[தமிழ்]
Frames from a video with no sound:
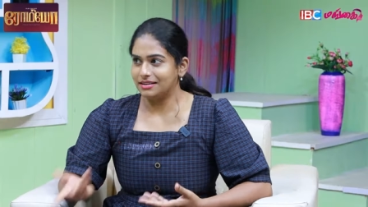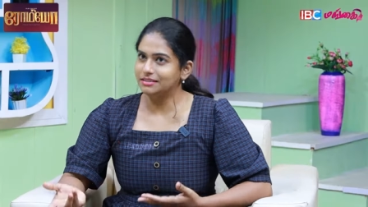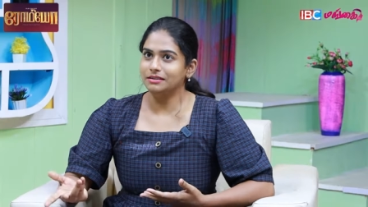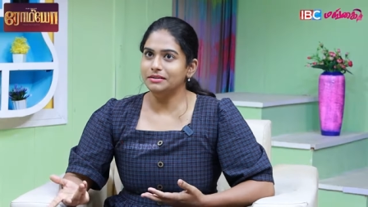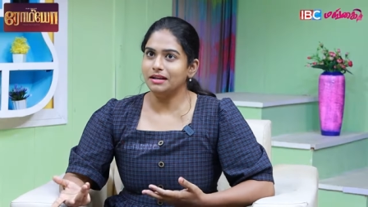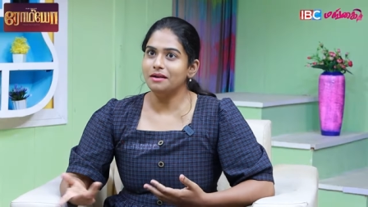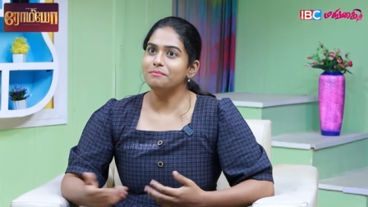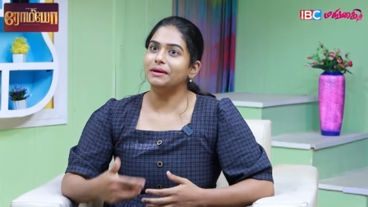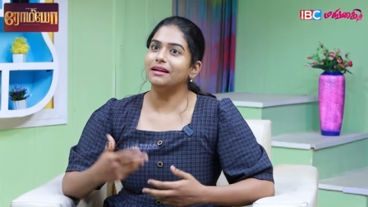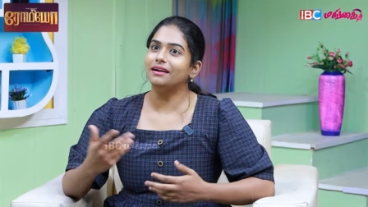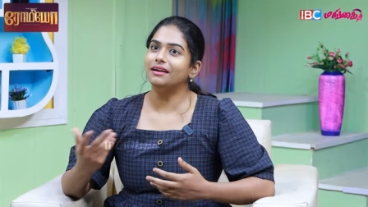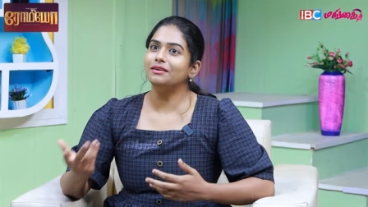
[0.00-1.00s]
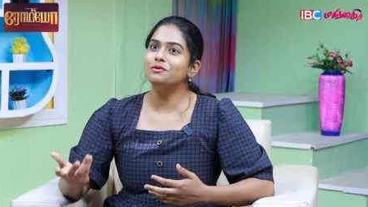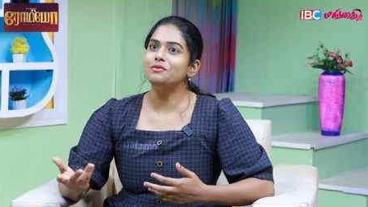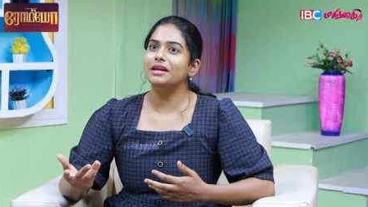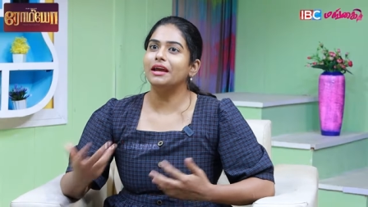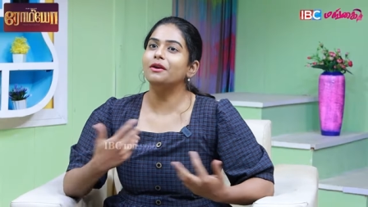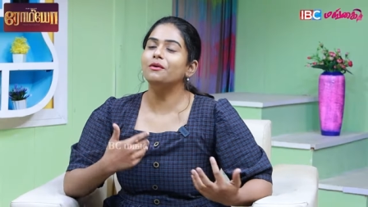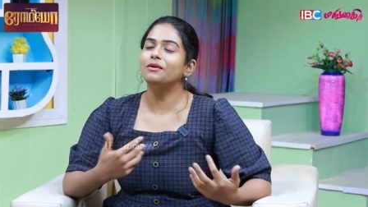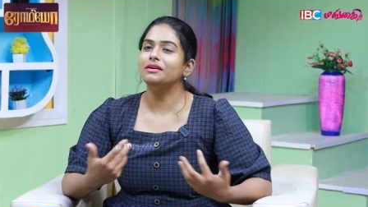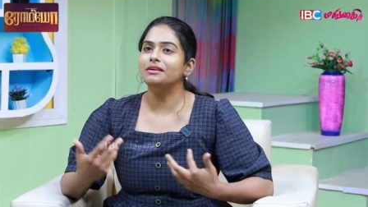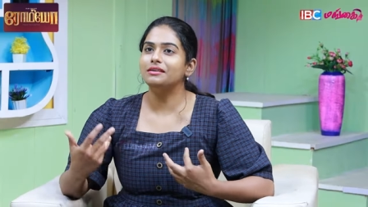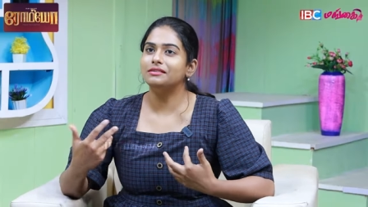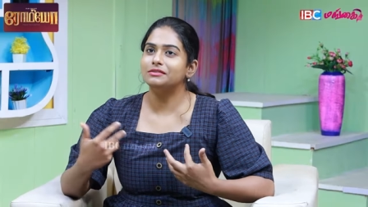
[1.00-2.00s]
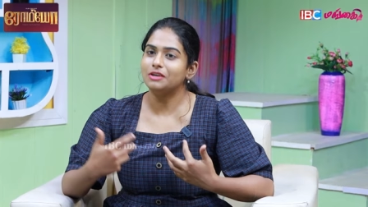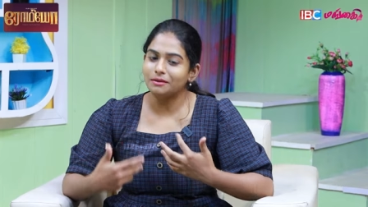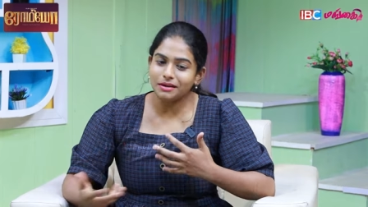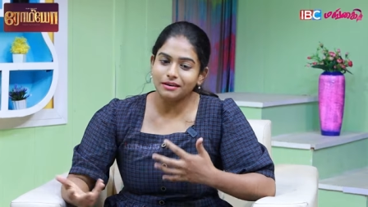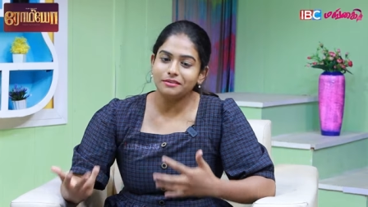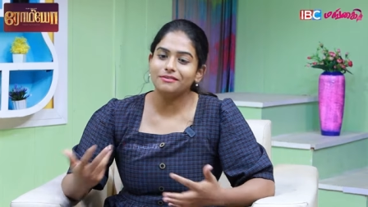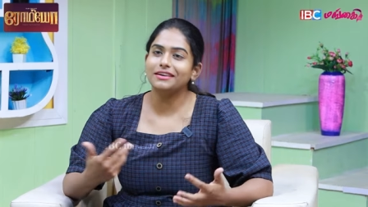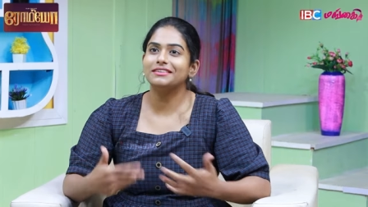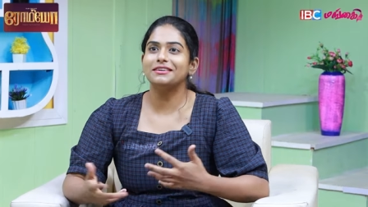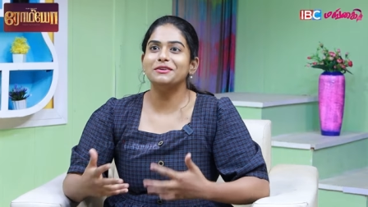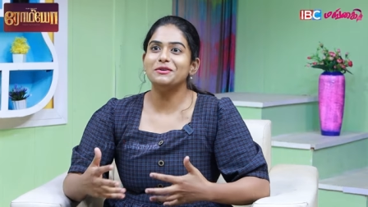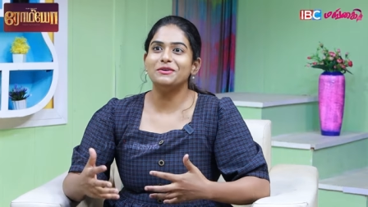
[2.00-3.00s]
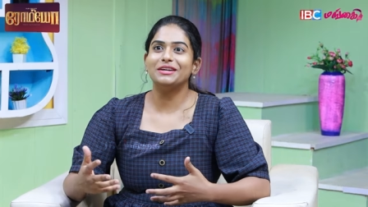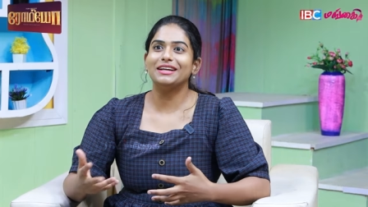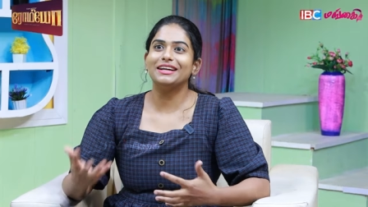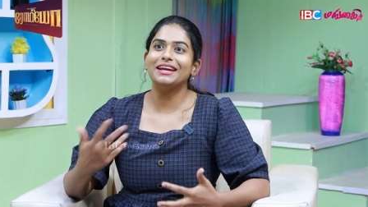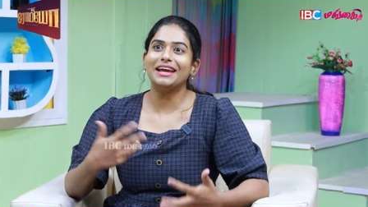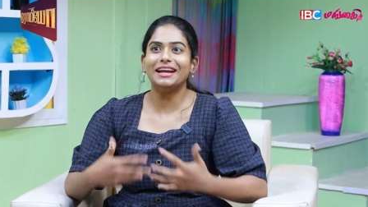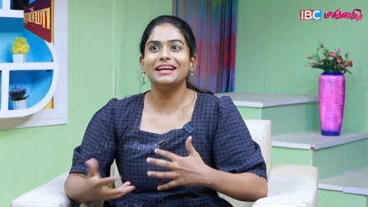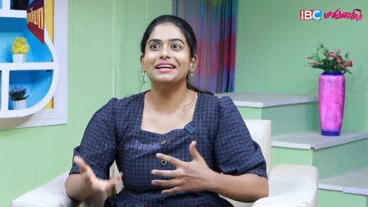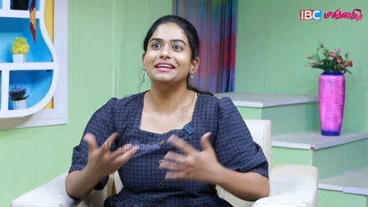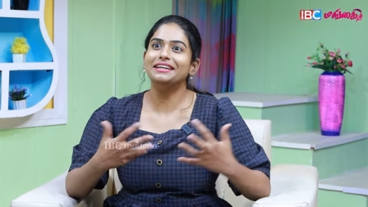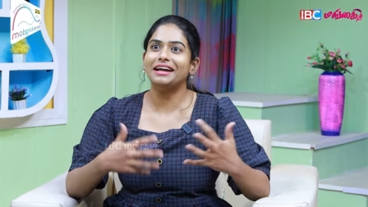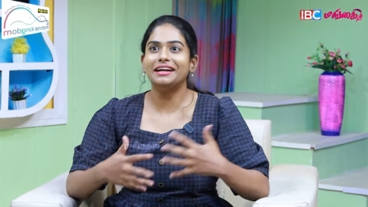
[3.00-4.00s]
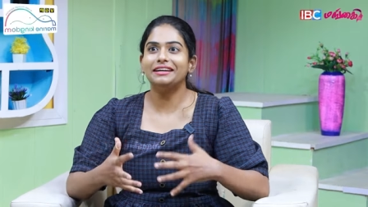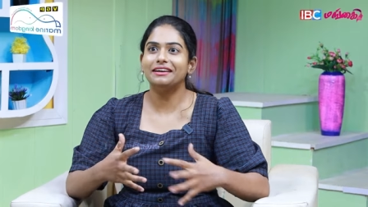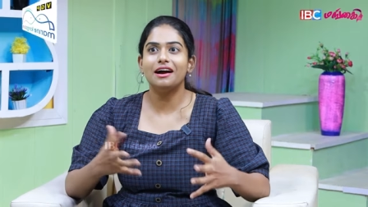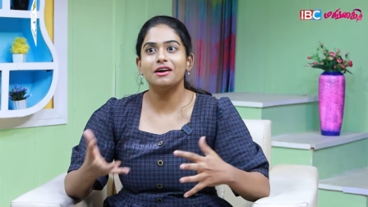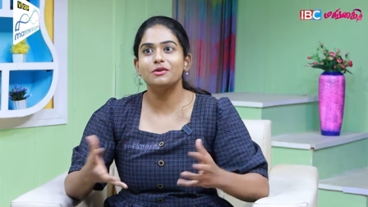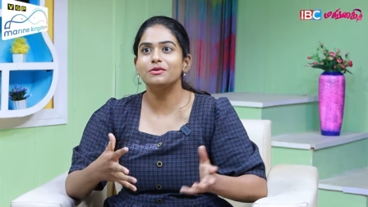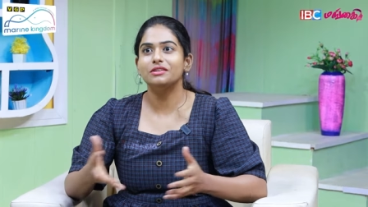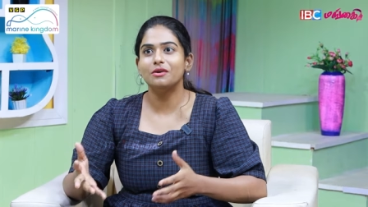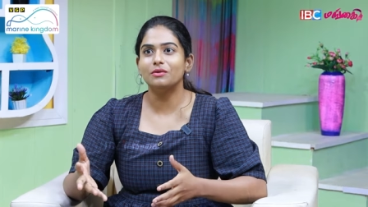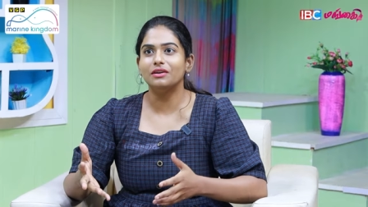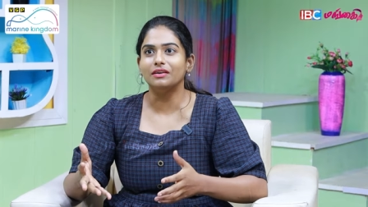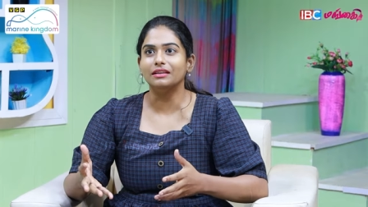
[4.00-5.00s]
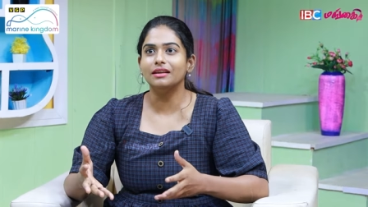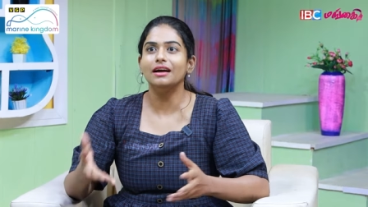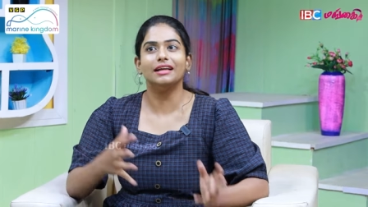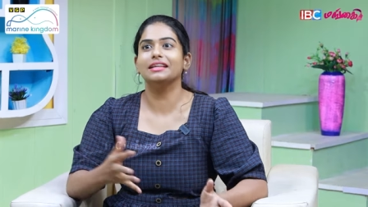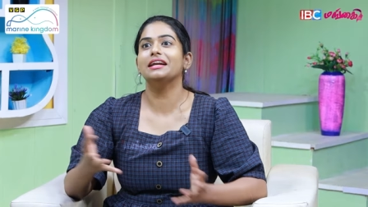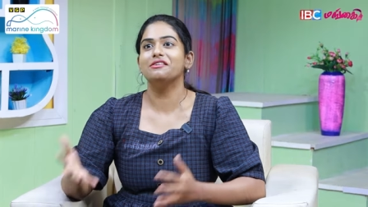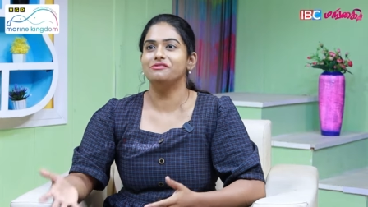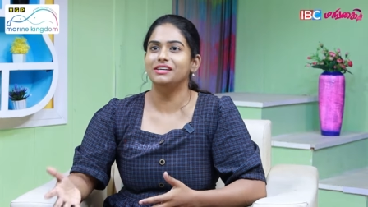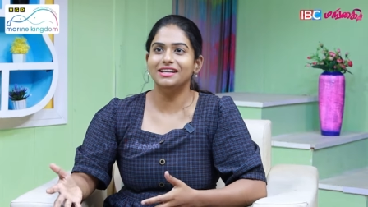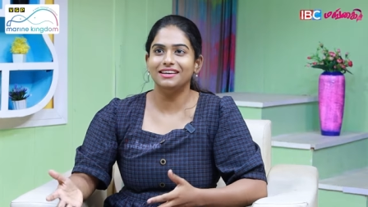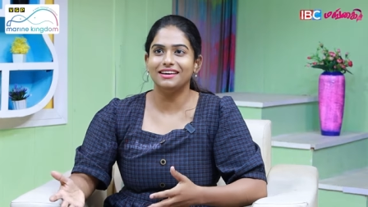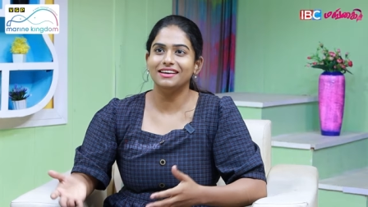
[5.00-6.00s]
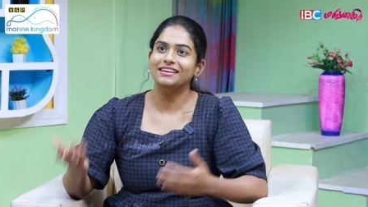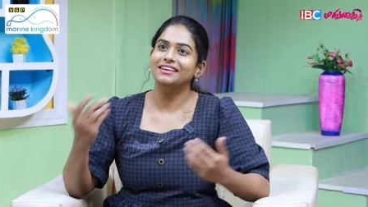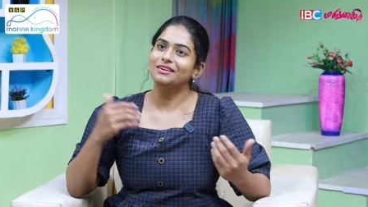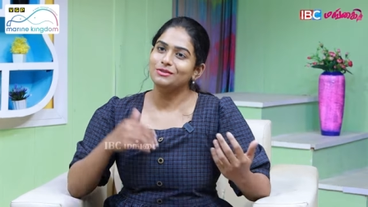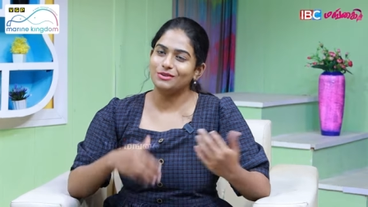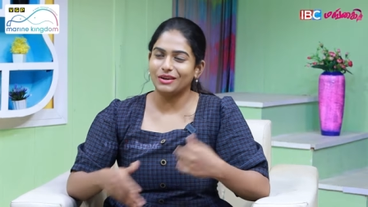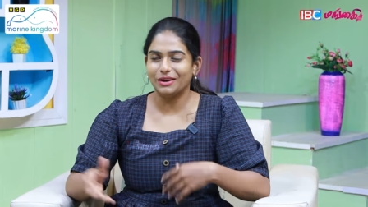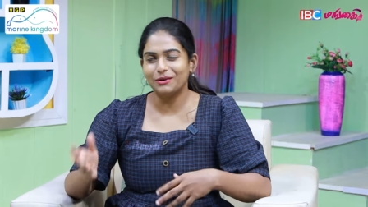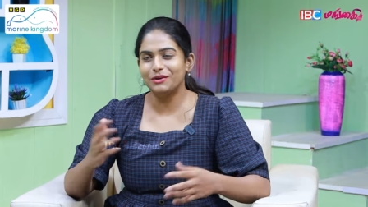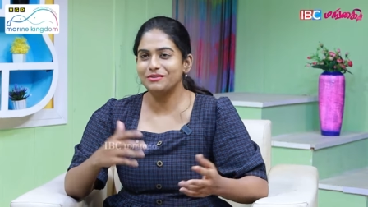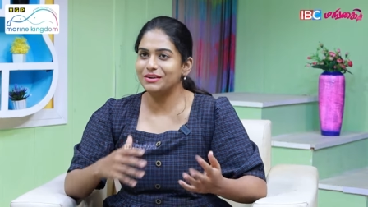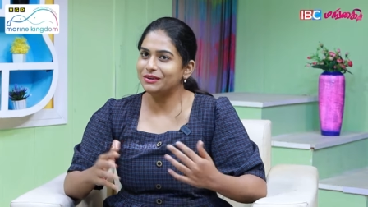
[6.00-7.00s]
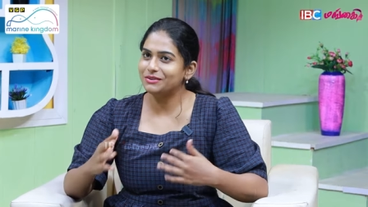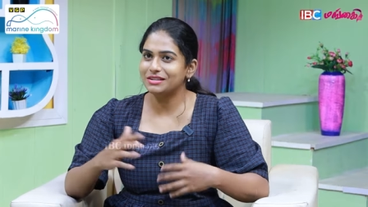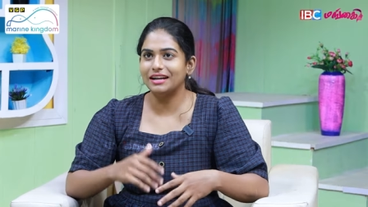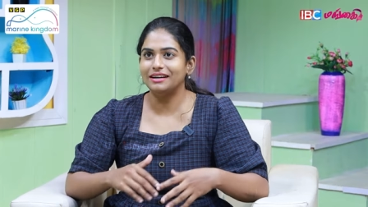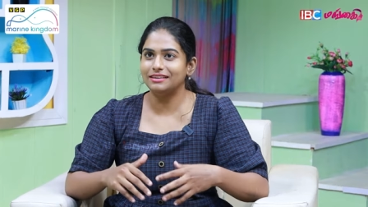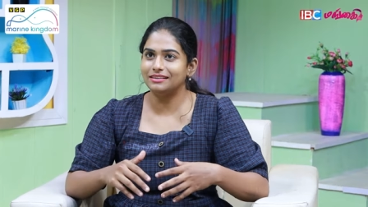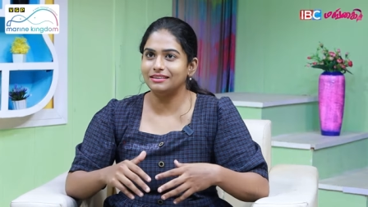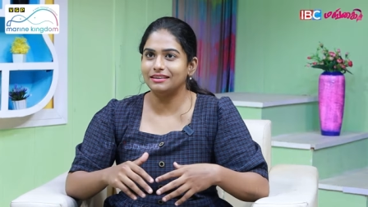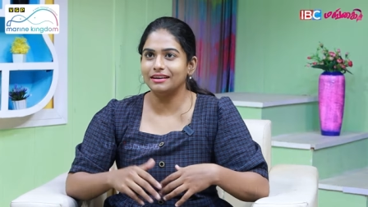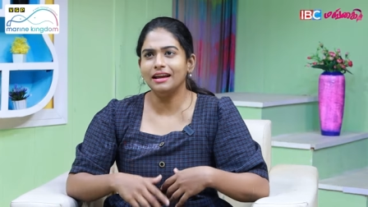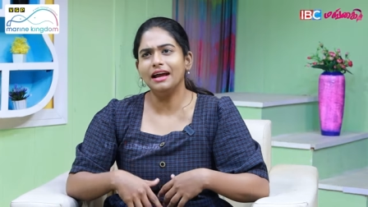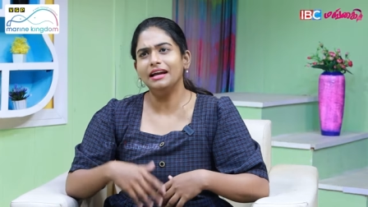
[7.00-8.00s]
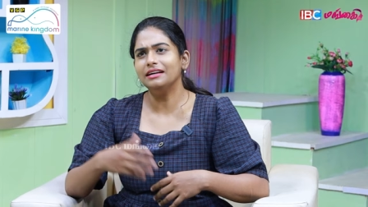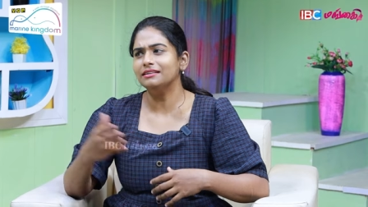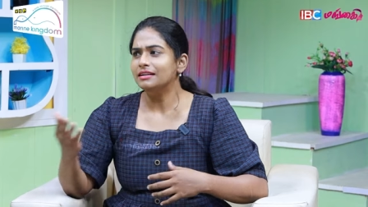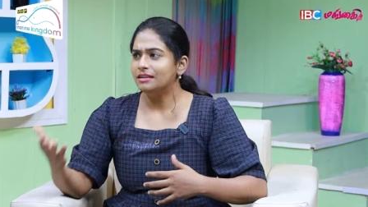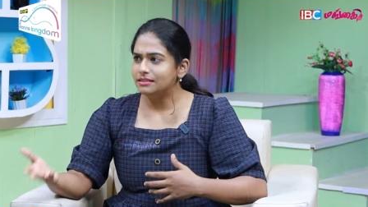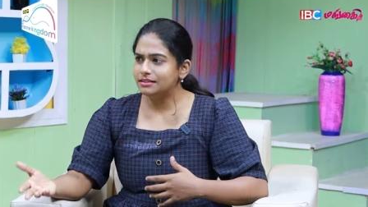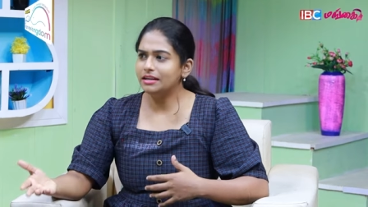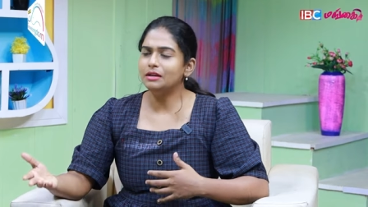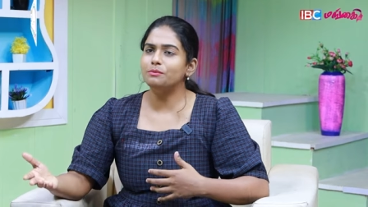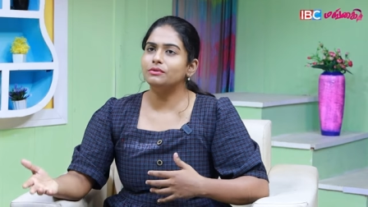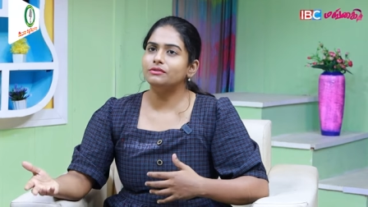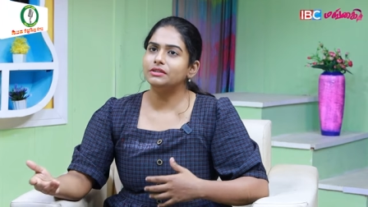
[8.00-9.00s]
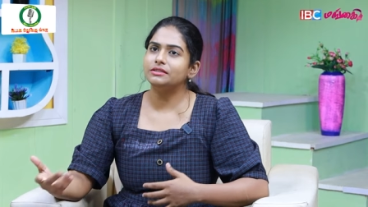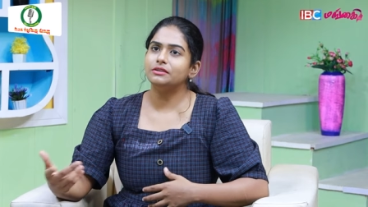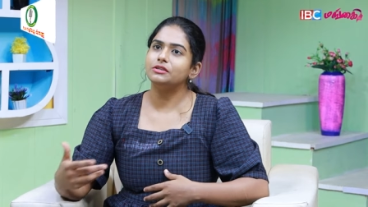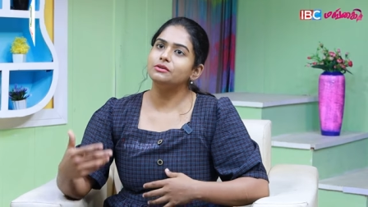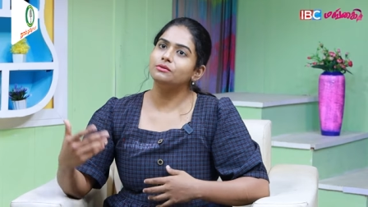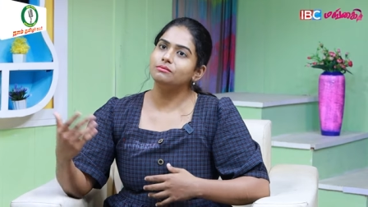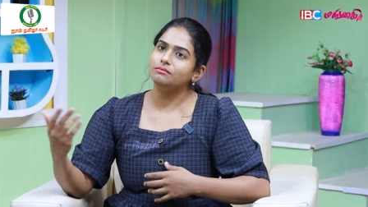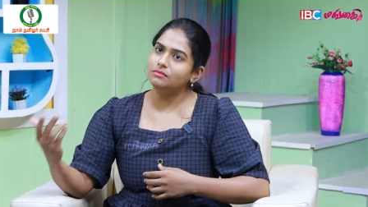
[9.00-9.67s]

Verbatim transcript: அதுதான் பட் ஆனாலும் என்னோட ஜாப் சாட்டிஸ்ஃபேக்ஷன் ஒன்று இருக்குது எனக்கு ரைட்டர் ஆகணும்னு தான் உள்ள வந்தேன் அதை நான் விடலை ஸோ என்னோட வீடியோஸ்க்கு நான் எழுதிட்டு இருக்கேன் அண்ட் சீன் இம்ப்ரவைசேஷன்